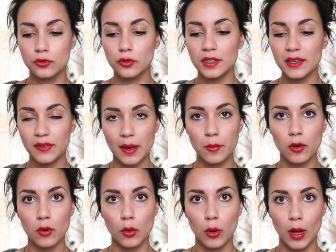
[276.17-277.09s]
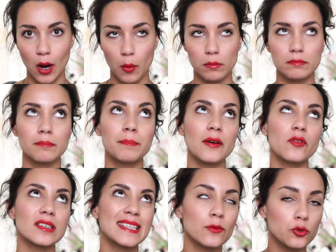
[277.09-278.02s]
donnait vraiment, alors pas
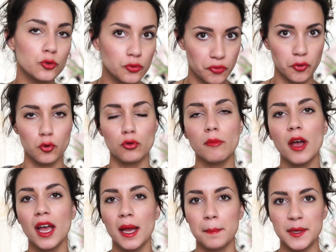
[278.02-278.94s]
forcément du volume,